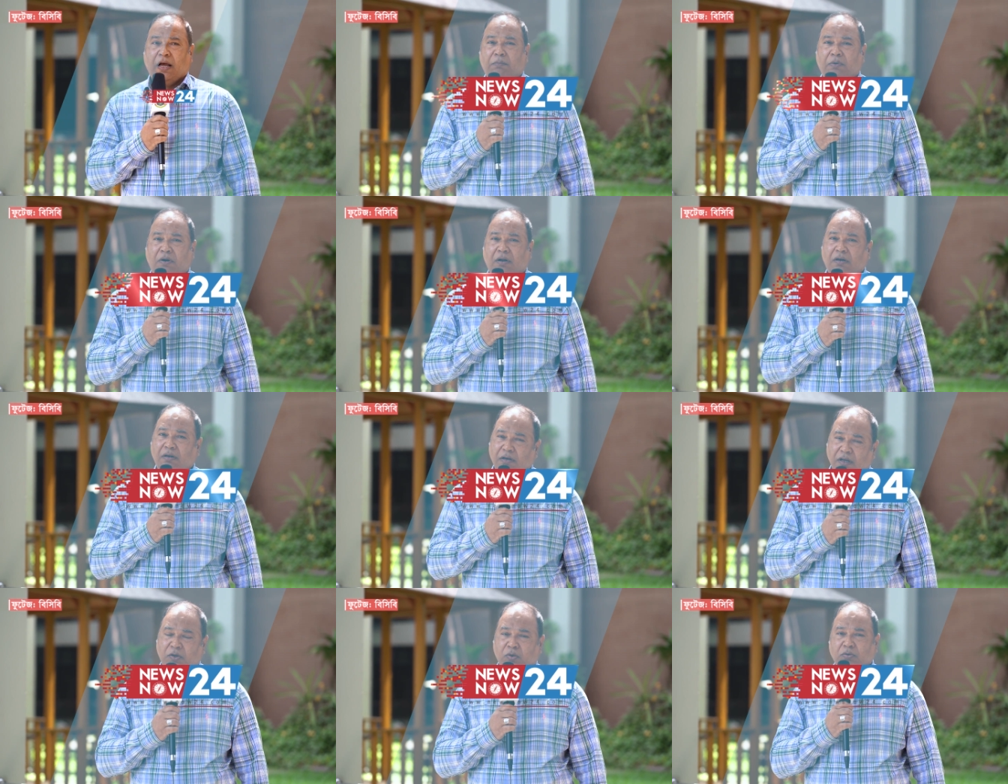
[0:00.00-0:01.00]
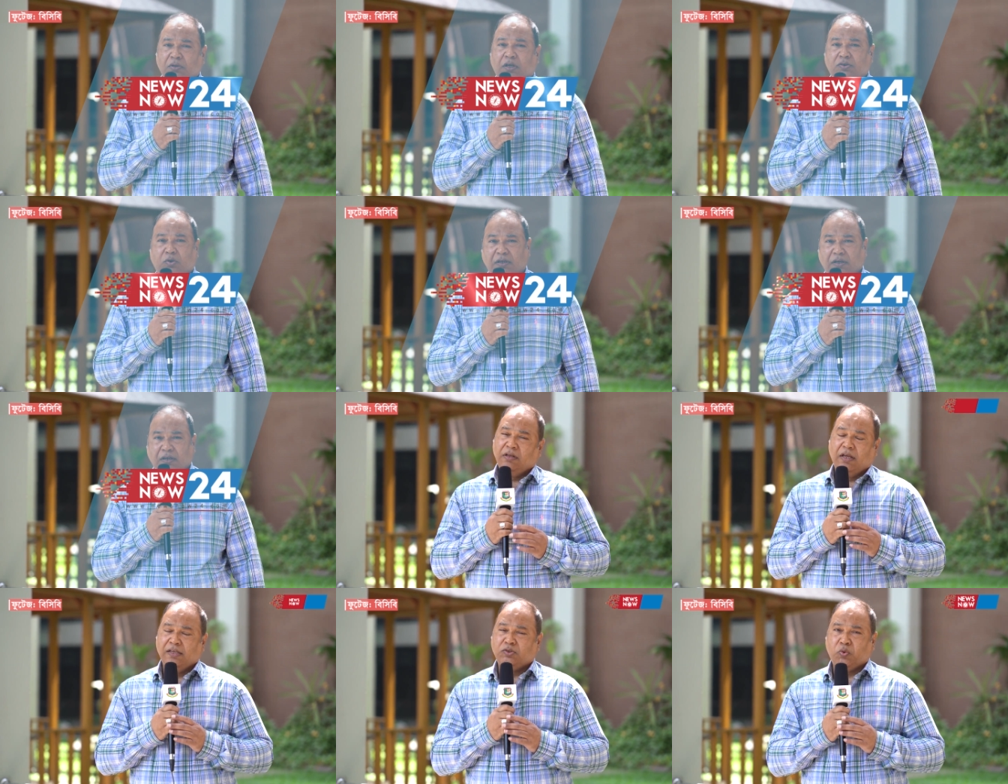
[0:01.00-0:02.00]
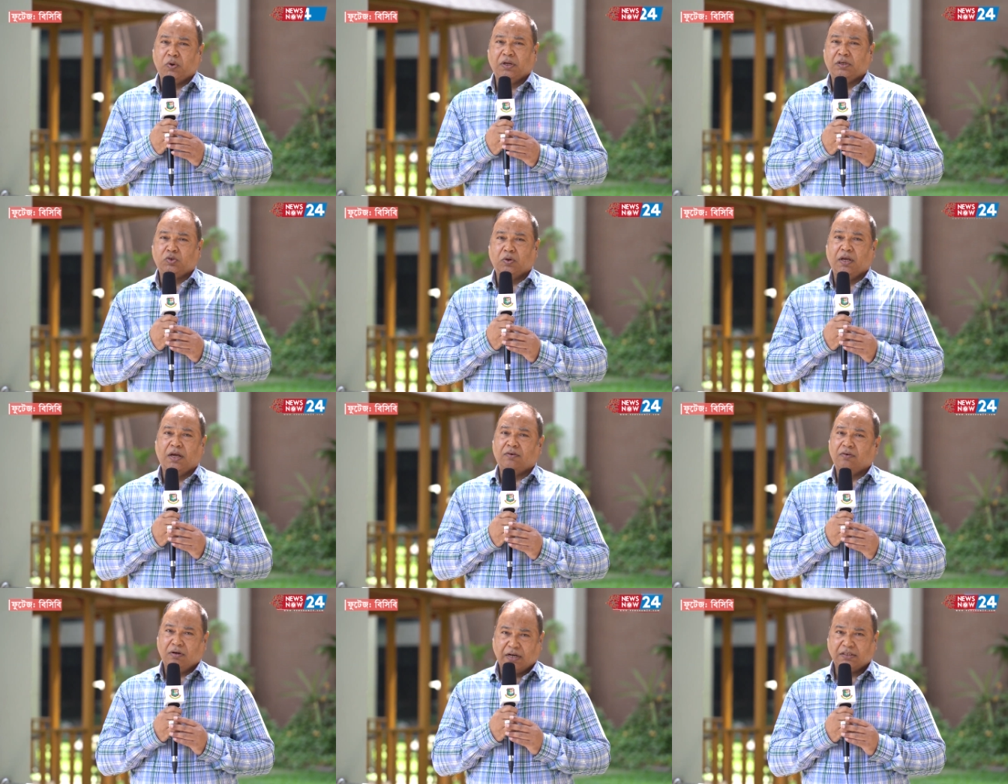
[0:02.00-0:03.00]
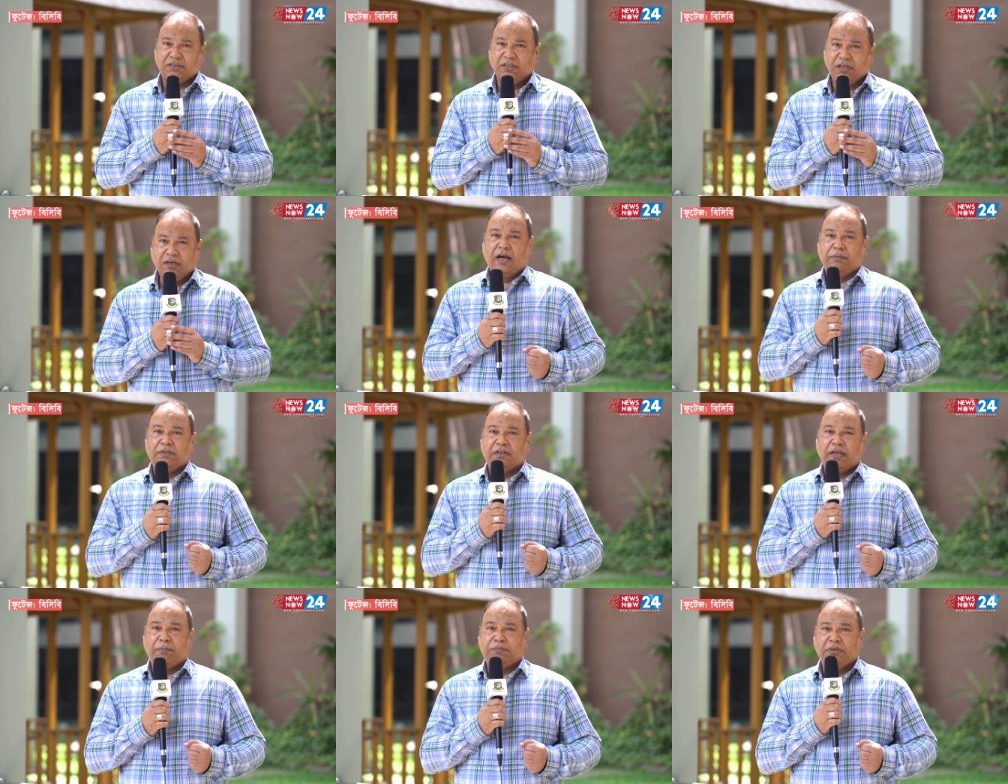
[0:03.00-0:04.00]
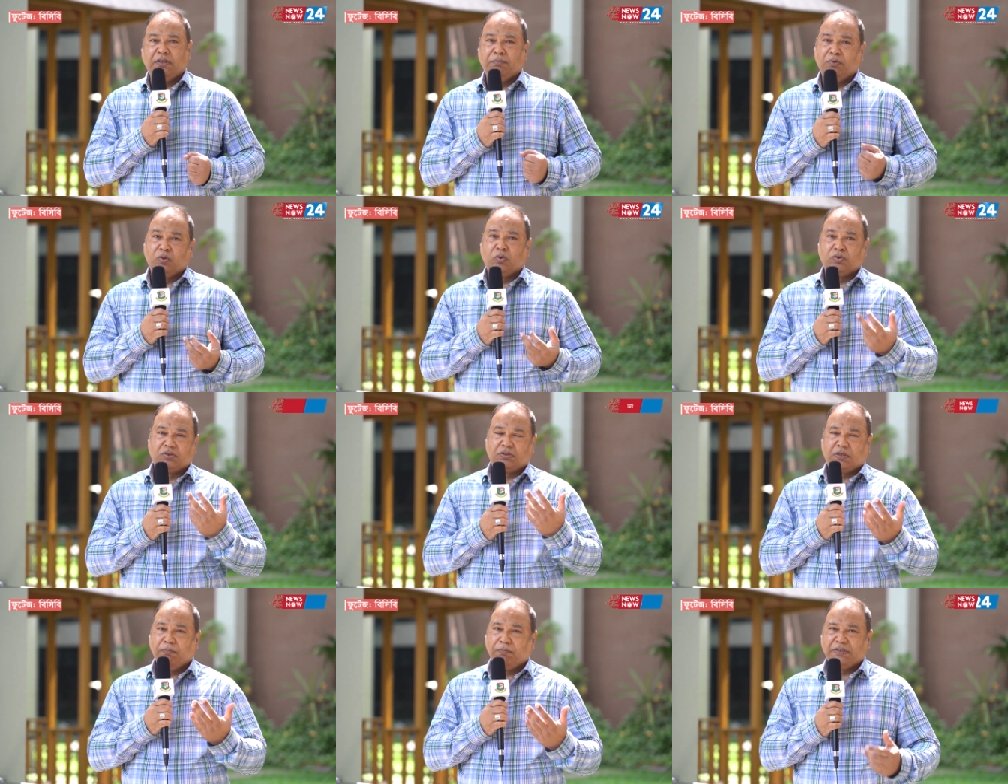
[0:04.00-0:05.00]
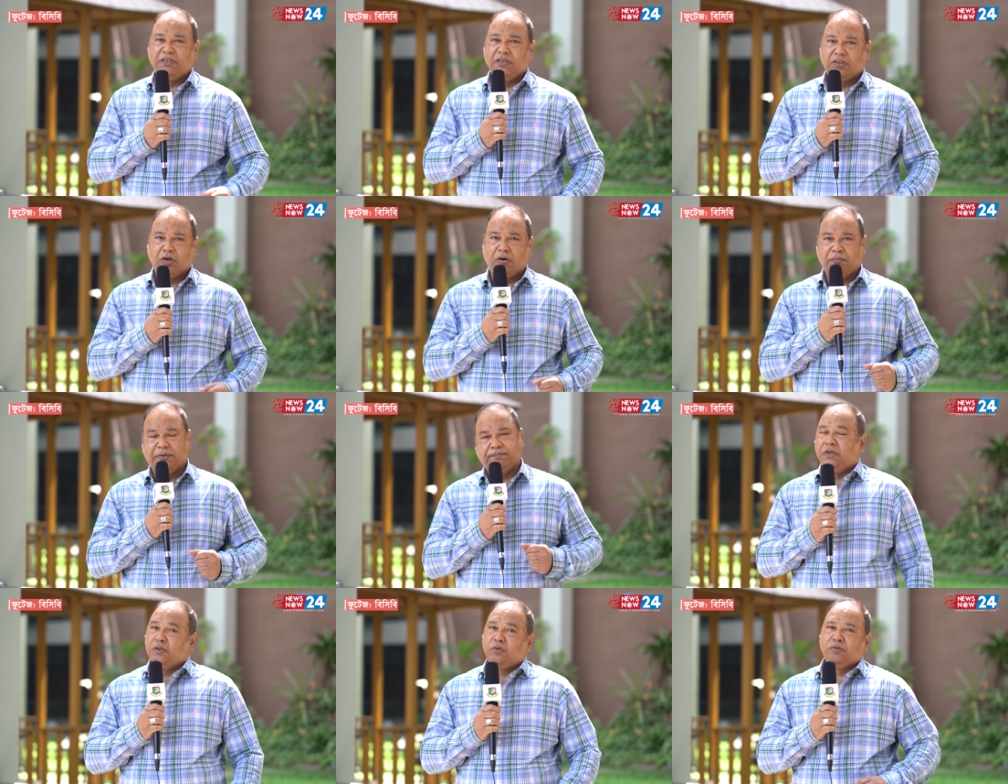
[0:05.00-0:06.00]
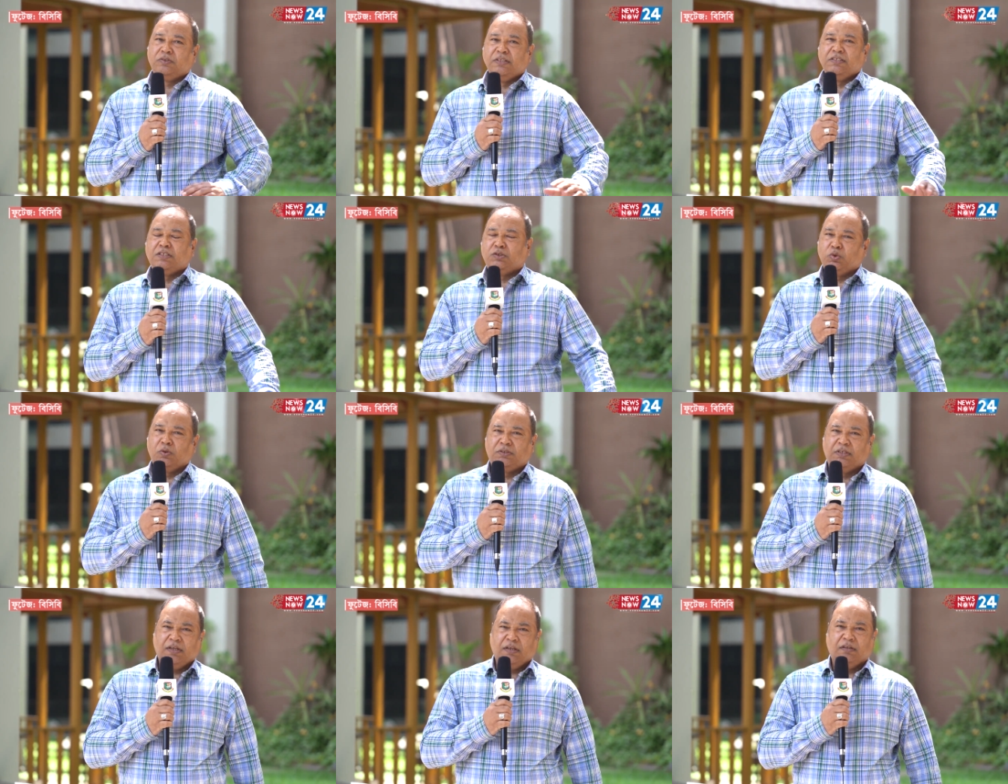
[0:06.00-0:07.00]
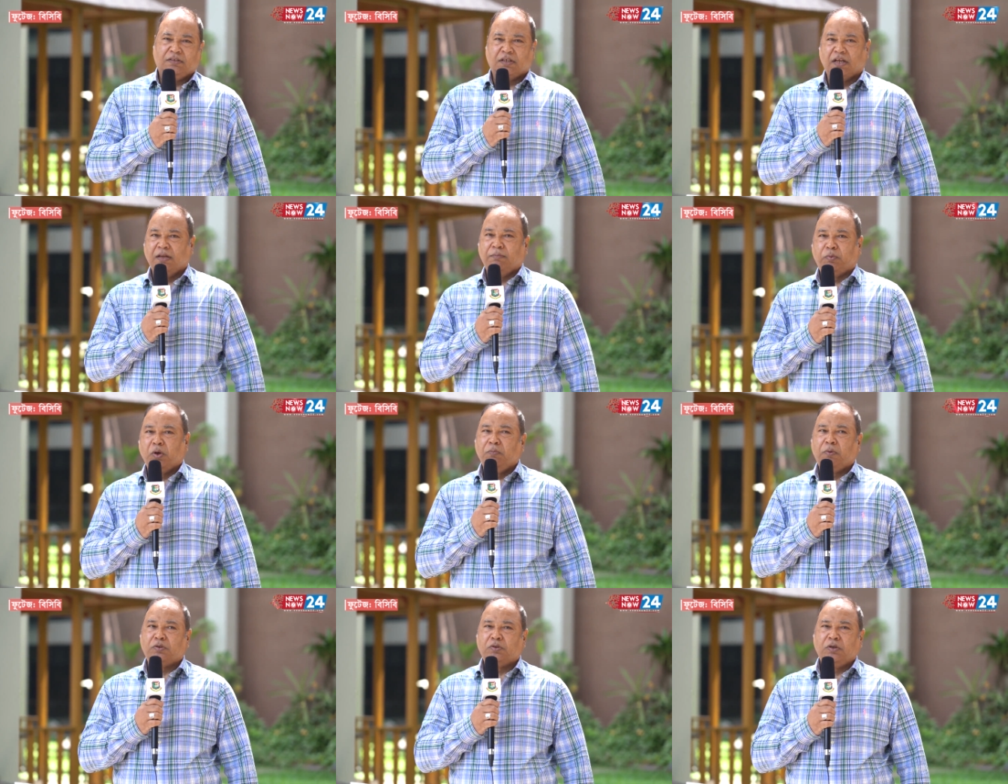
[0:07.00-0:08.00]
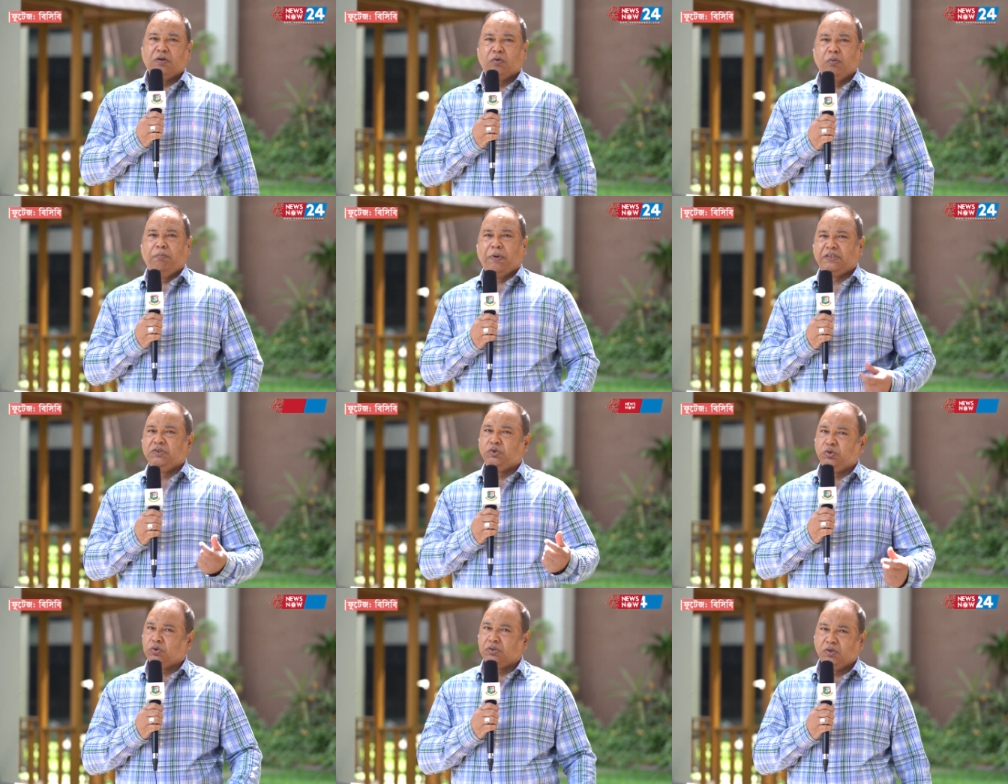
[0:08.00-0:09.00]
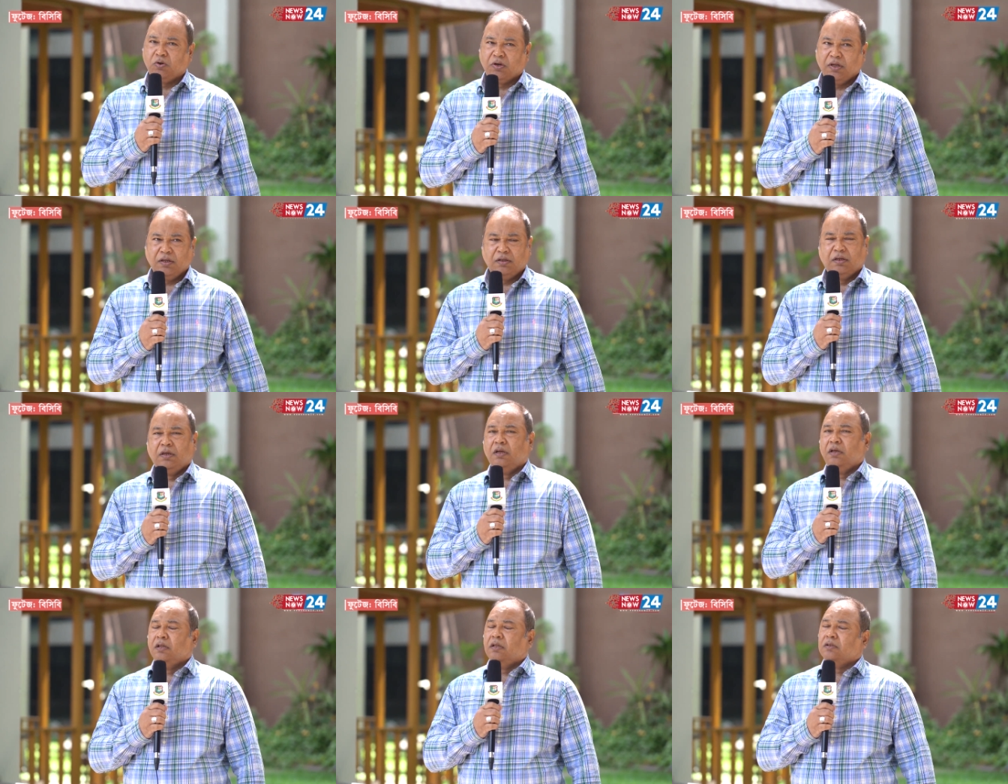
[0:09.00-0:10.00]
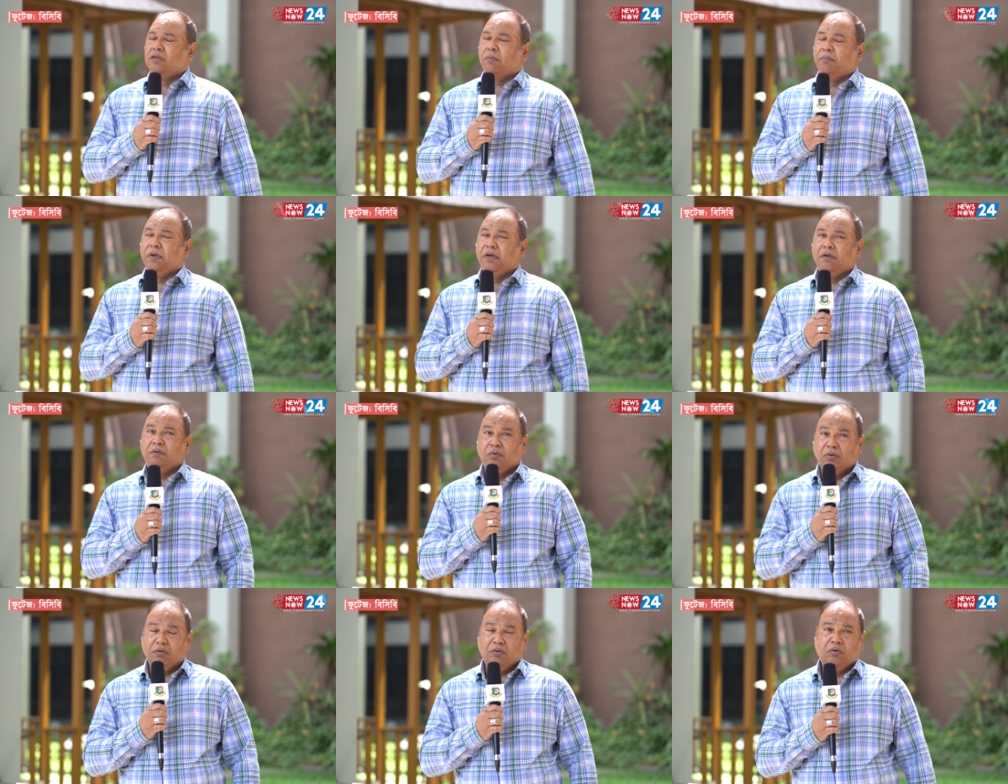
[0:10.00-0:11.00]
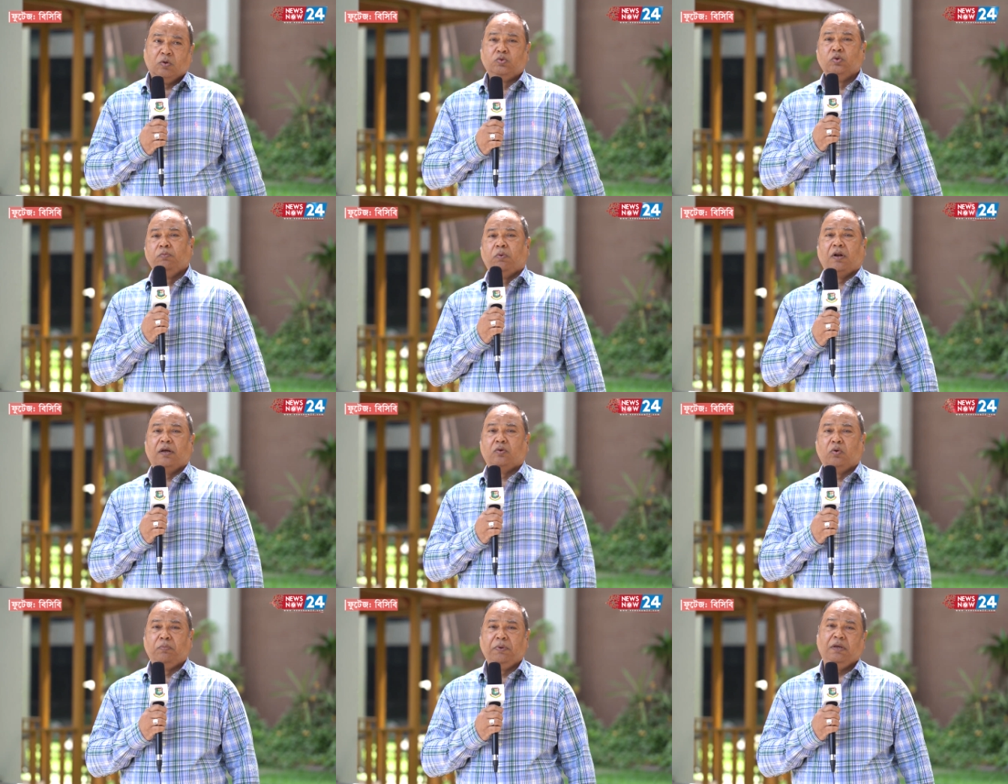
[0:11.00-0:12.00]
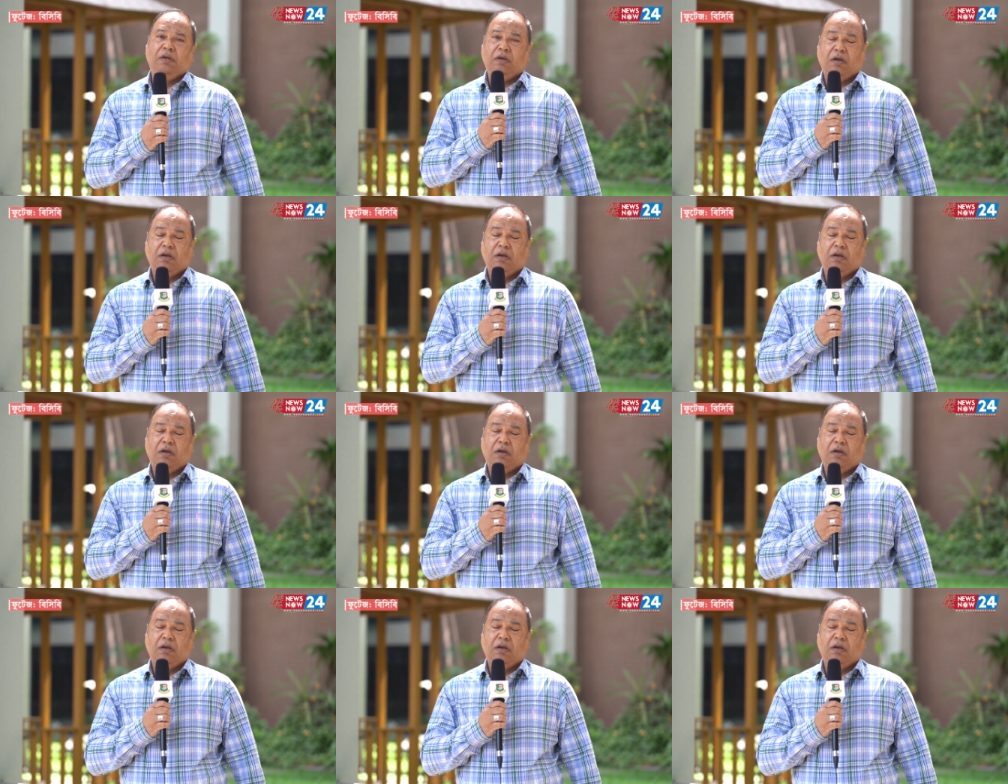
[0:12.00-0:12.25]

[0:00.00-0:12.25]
আমরা লিটন দাসকে এই স্কোয়াডের সঙ্গে আর রাখছি না আমাদের ক্যাপ্টেন এবং কোচকে বেছে নিতে হবে যেহেতু সিরিজটা চলছে সেখানে পরিবর্তনের খুব বেশি সুযোগ ছিল না তবে নতুন বলে খুবই